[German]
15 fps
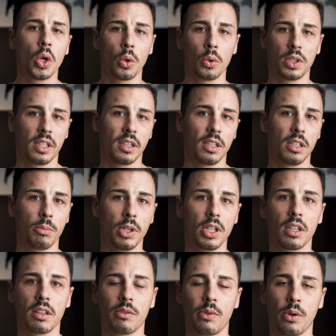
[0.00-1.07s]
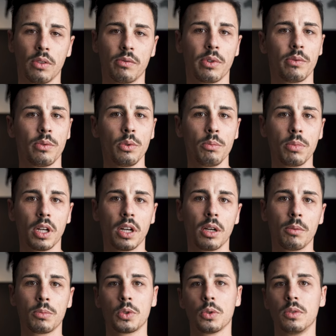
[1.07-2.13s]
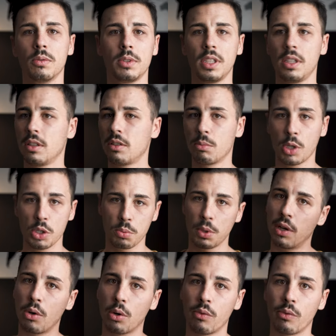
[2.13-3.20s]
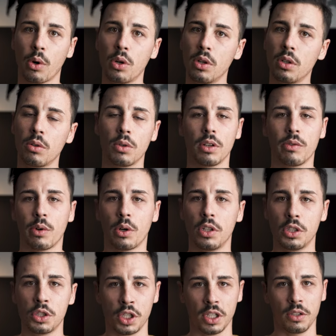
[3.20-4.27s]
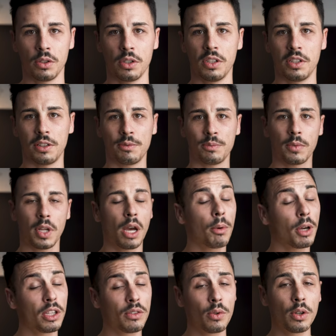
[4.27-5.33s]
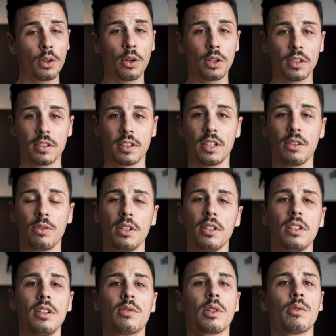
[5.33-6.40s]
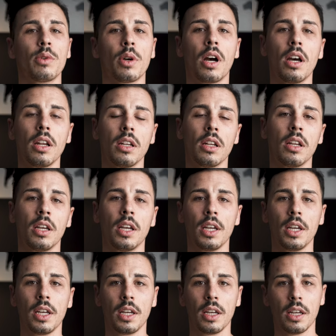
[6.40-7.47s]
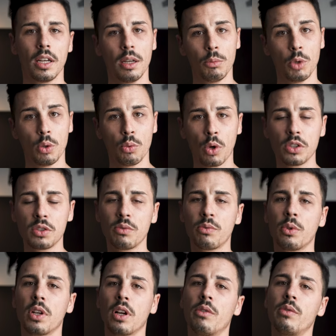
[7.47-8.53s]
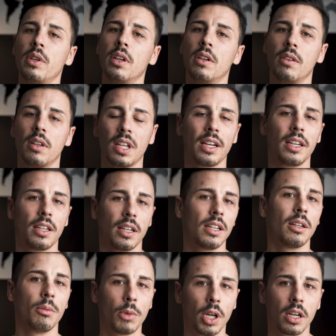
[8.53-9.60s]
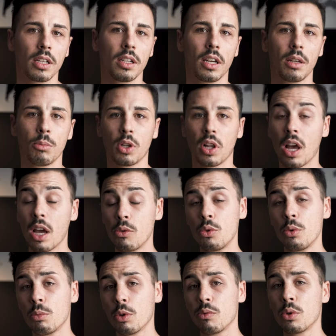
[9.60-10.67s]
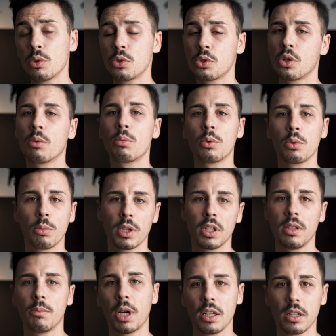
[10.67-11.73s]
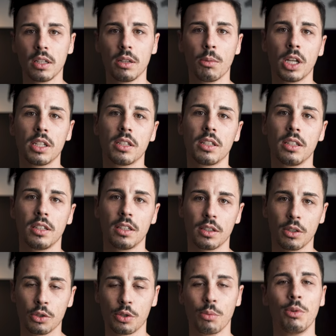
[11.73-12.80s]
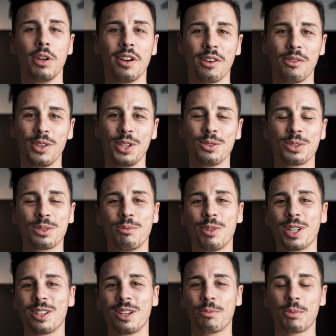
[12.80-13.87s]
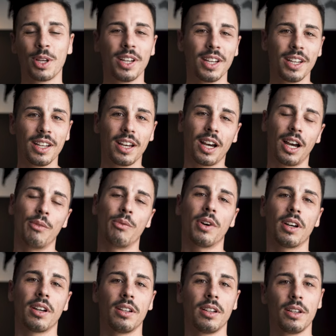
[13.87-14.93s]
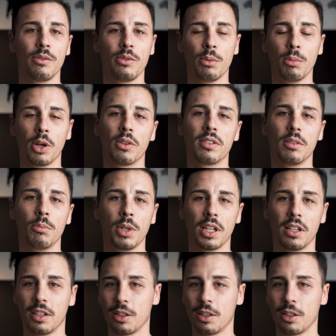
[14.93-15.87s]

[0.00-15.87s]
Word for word: und dass ihr die Bilder sofort verfügbar habt und sie zum Beispiel an eure Freunde oder Freundinnen schicken könnt. Aber ich würde euch definitiv dafür raten, ähm, in RAW zu fotografieren, da ihr dann im Nachhinein mit Lightroom und Photoshop, über die beiden Thematiken ich auch schon mehrere Videos gemacht habe, einfach viel mehr aus den Bildern